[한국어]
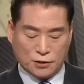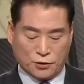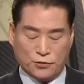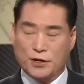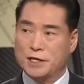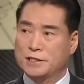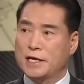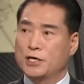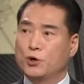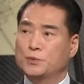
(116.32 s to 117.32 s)
그런 뒤에 이제
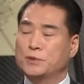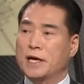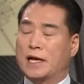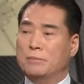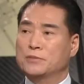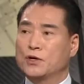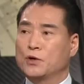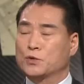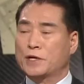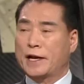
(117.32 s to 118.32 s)
50대 남성을
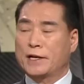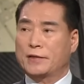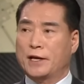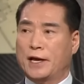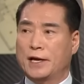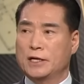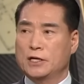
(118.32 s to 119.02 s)
조사를 했는데